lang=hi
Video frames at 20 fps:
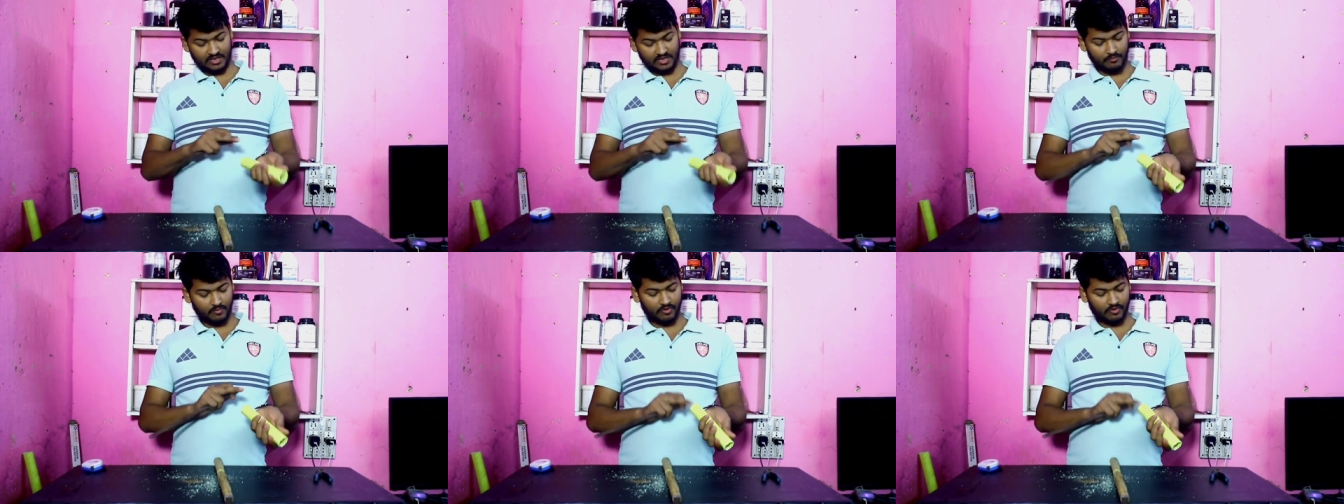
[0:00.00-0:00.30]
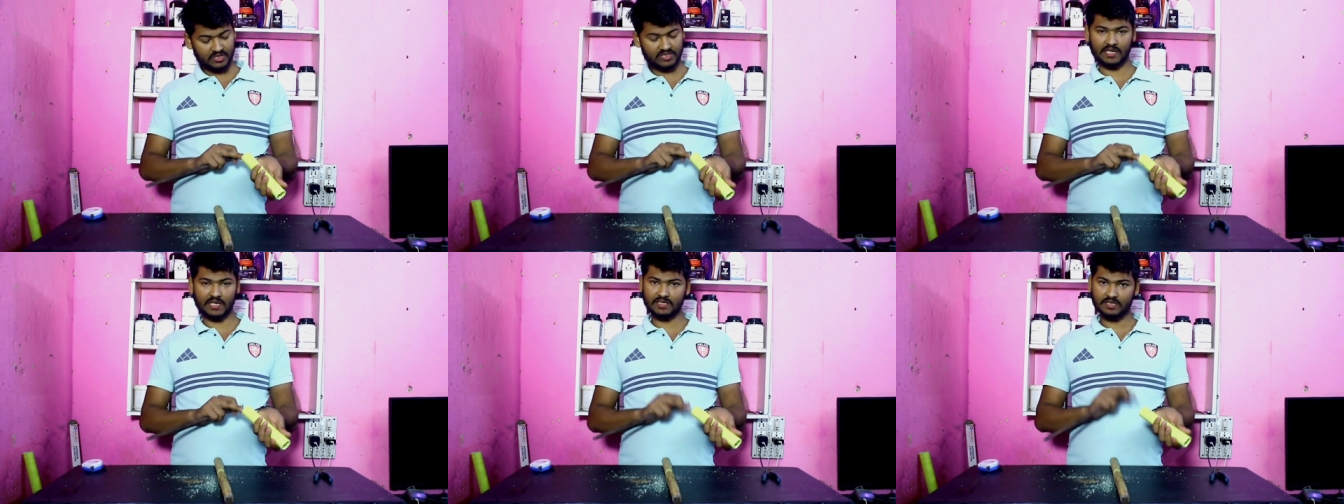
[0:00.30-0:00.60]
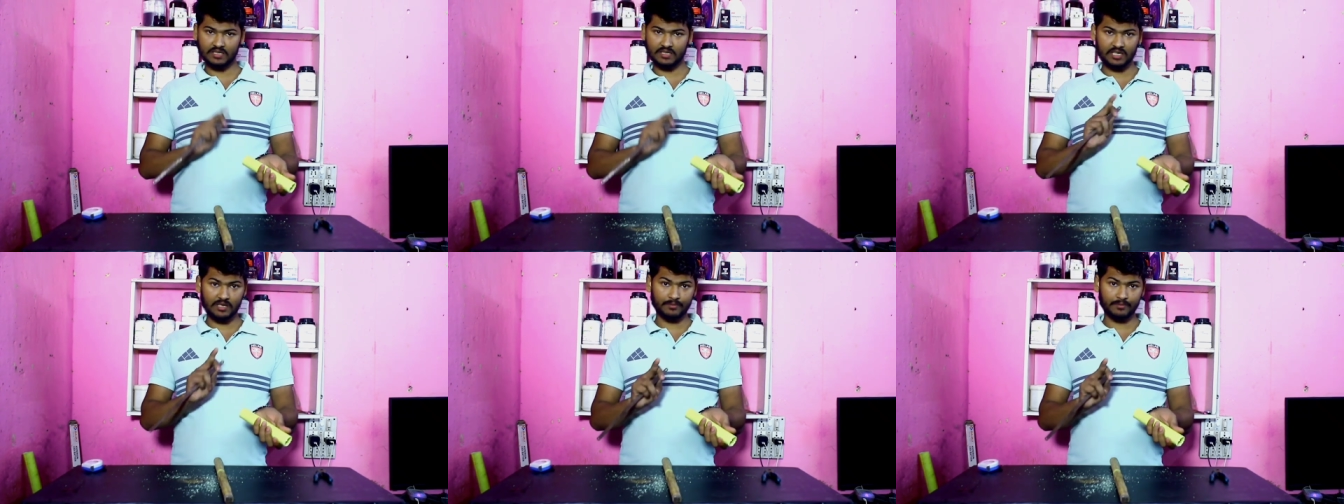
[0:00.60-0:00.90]
सेम वैसा
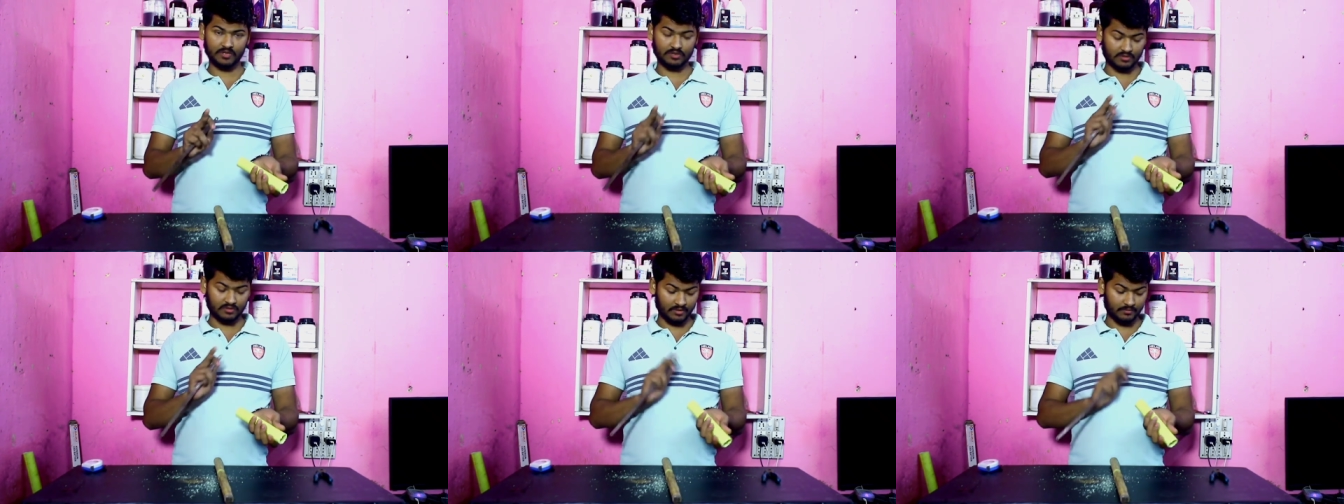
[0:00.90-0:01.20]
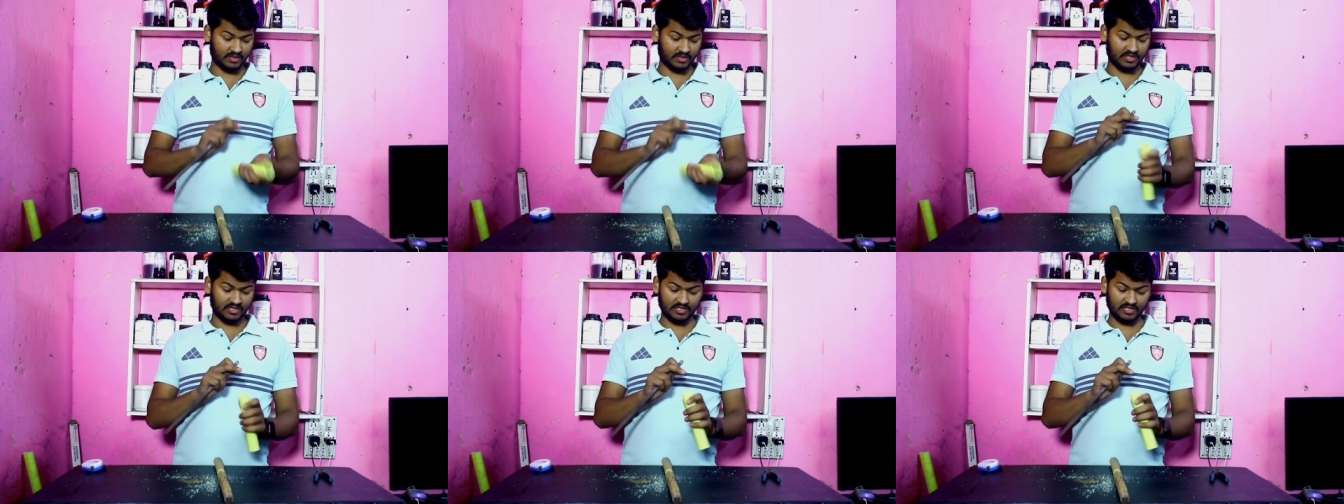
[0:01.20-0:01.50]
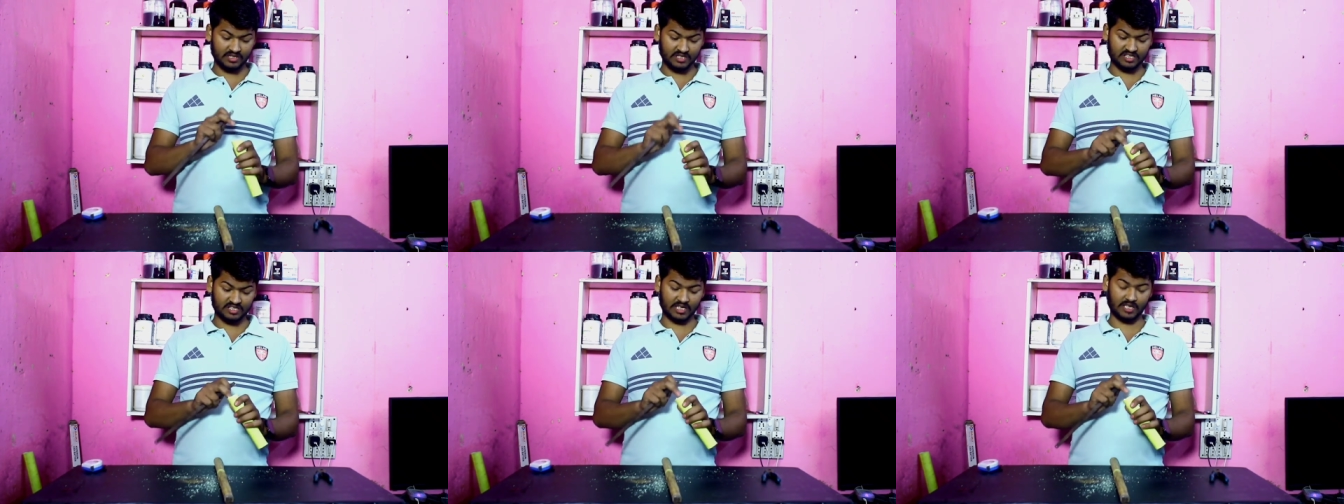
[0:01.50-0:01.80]
ही ग्रिप इसके
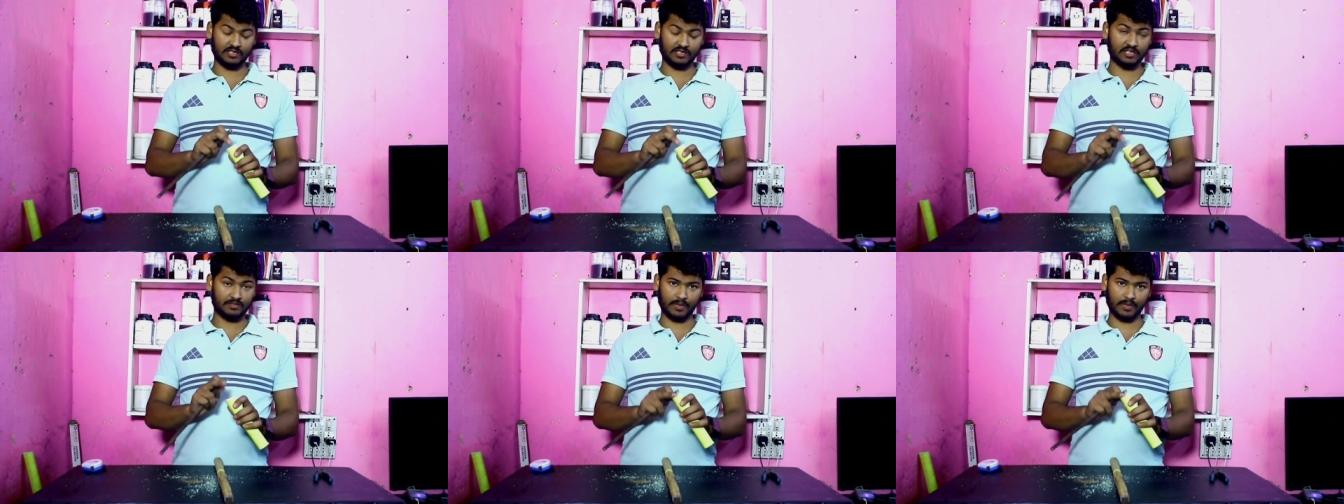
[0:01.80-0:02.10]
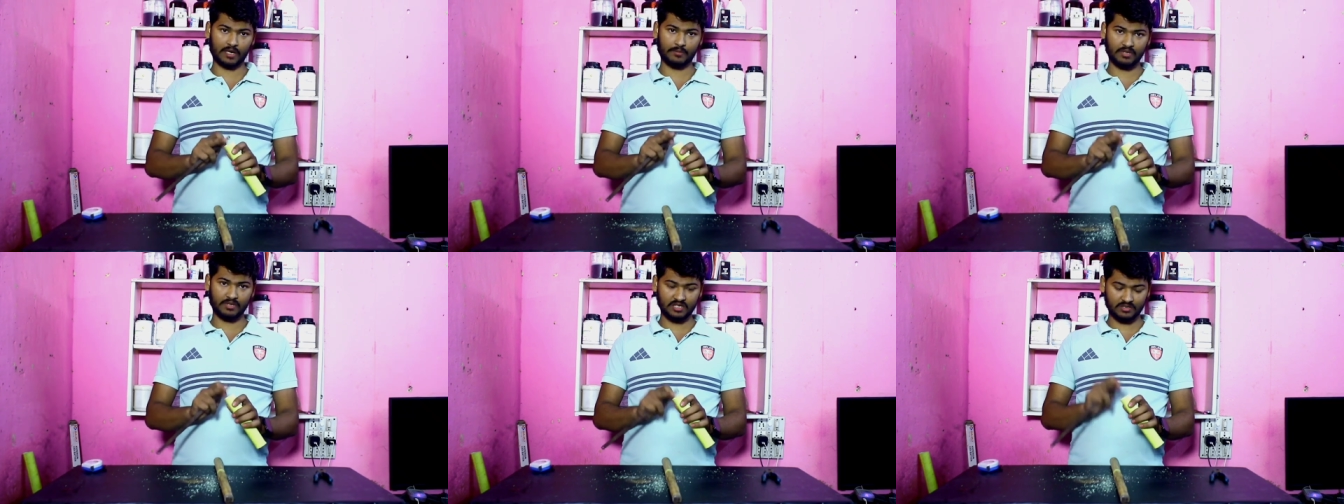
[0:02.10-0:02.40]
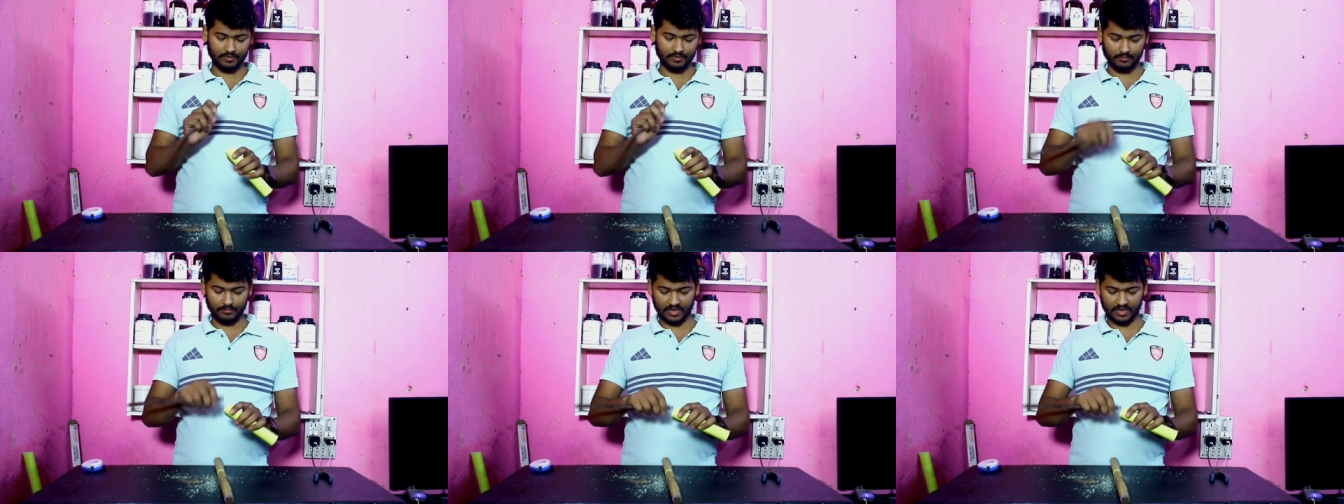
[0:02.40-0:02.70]
इस, इस पर भी
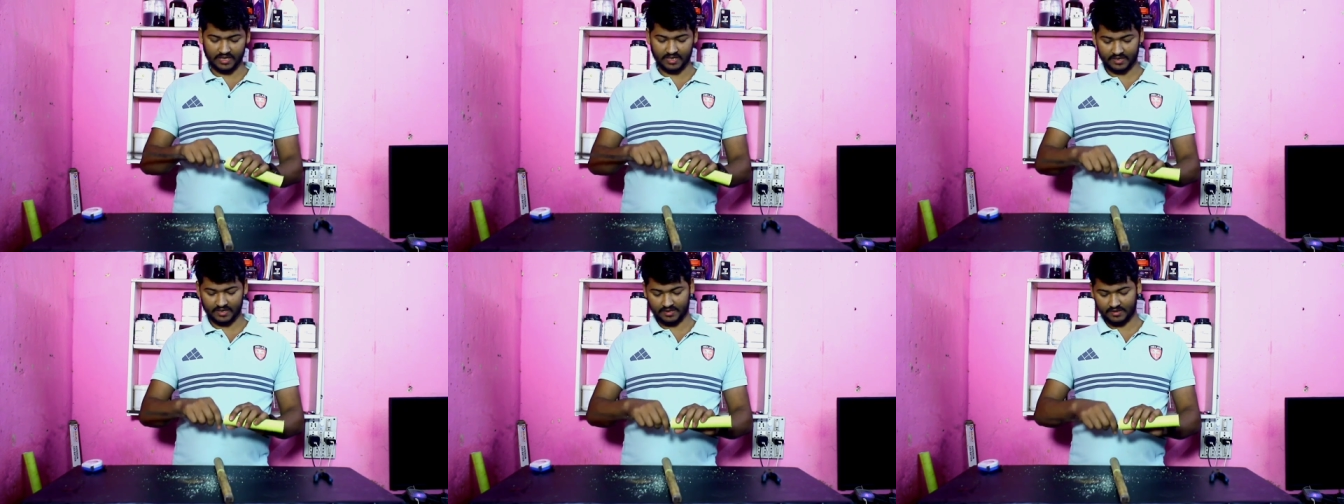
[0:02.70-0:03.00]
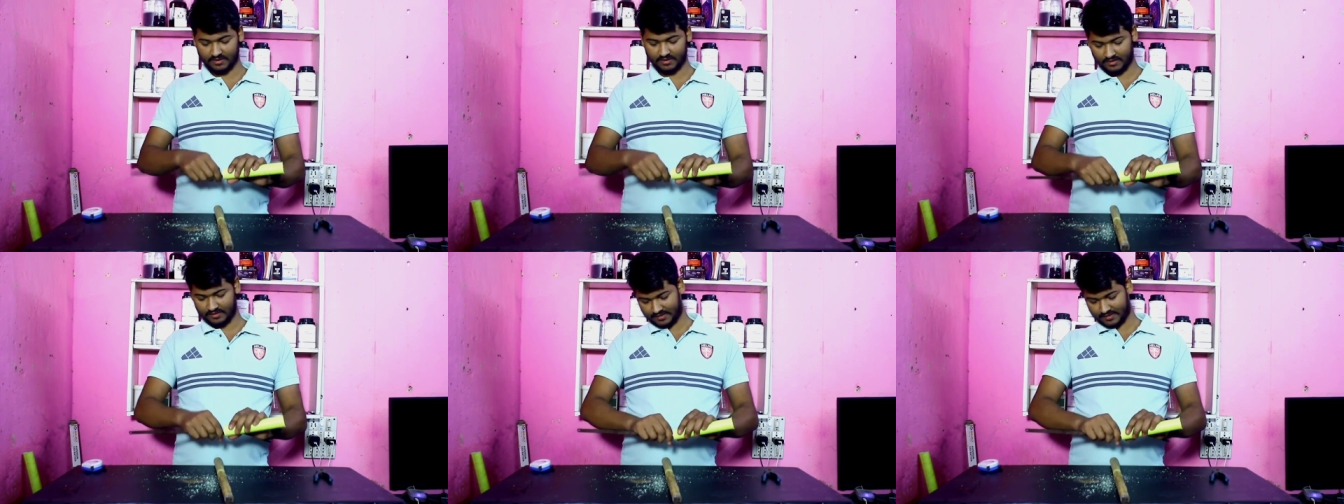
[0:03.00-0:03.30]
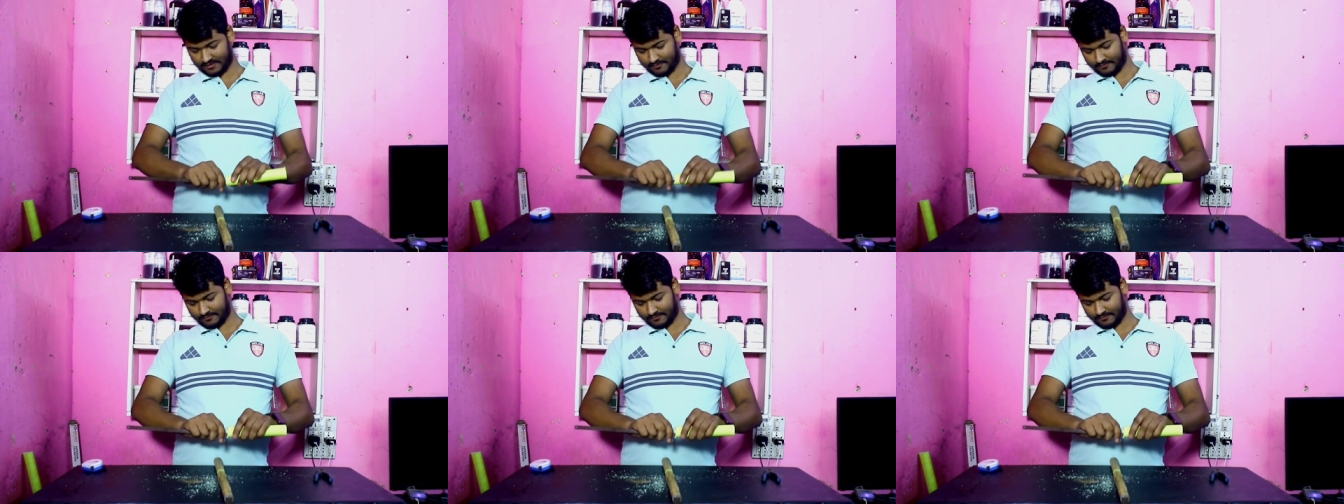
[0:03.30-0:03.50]
इसमें बनाना है